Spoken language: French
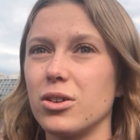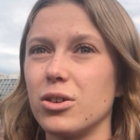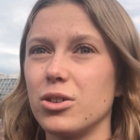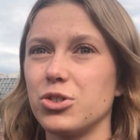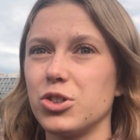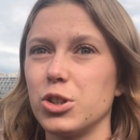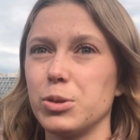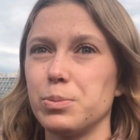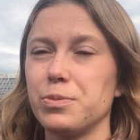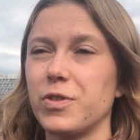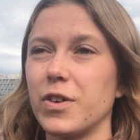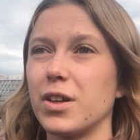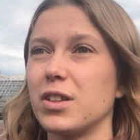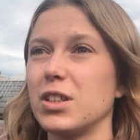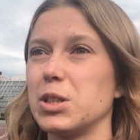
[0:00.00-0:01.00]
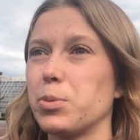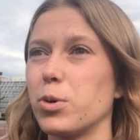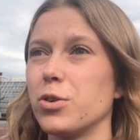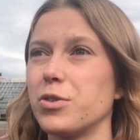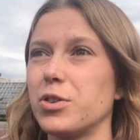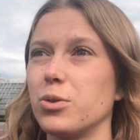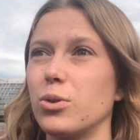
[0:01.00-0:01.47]
c'est, enfin, des
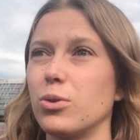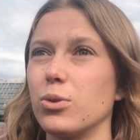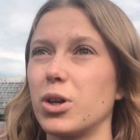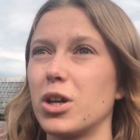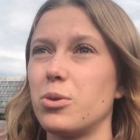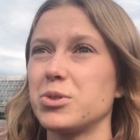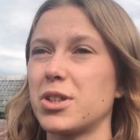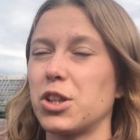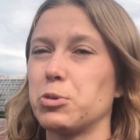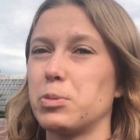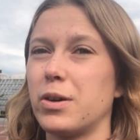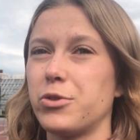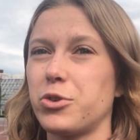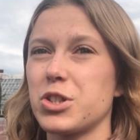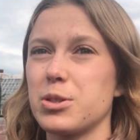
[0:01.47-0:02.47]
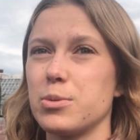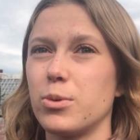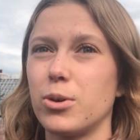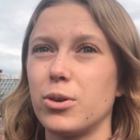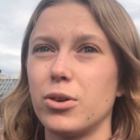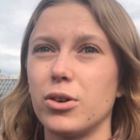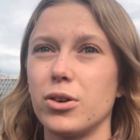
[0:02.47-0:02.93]
épreuves de, auxquelles on ne s'attend pas
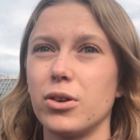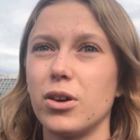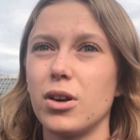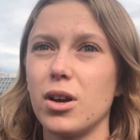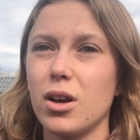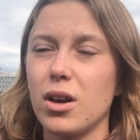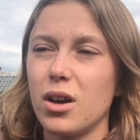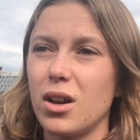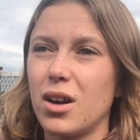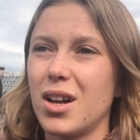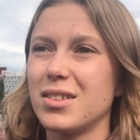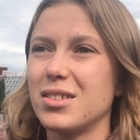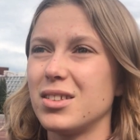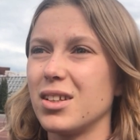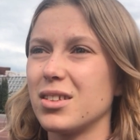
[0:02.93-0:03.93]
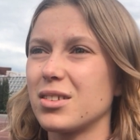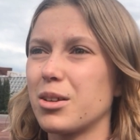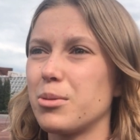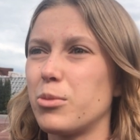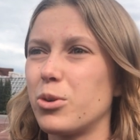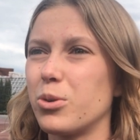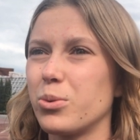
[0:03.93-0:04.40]
forcément. là, c'est
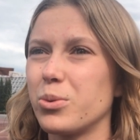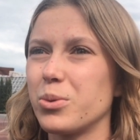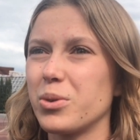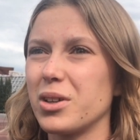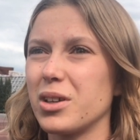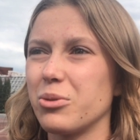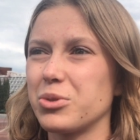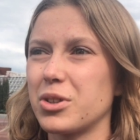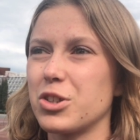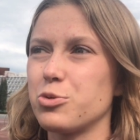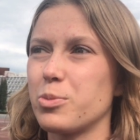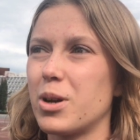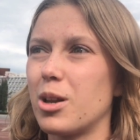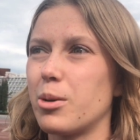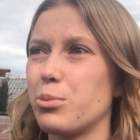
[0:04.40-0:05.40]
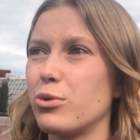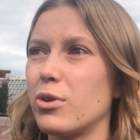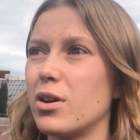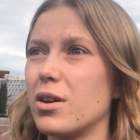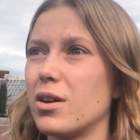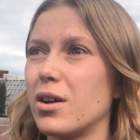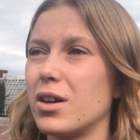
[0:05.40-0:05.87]
extrêmement long et on a du mal un peu
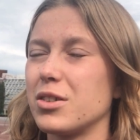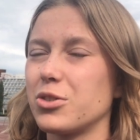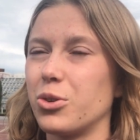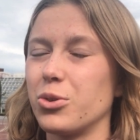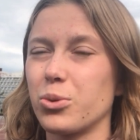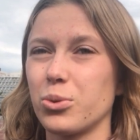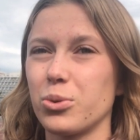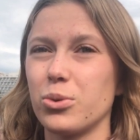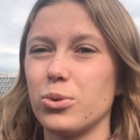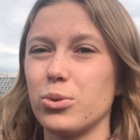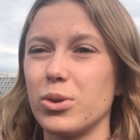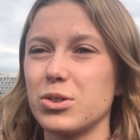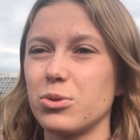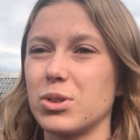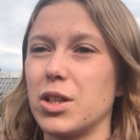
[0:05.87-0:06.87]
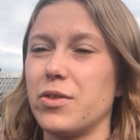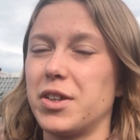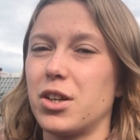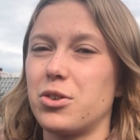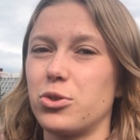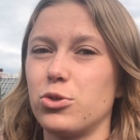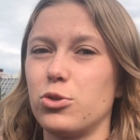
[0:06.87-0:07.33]
à, à se rendre compte de est-ce qu'on a fait
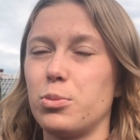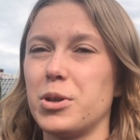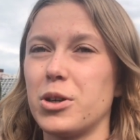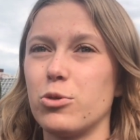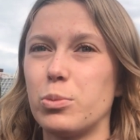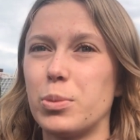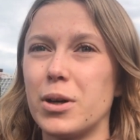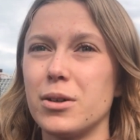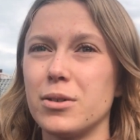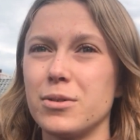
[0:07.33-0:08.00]
quelque chose de bien ou pas.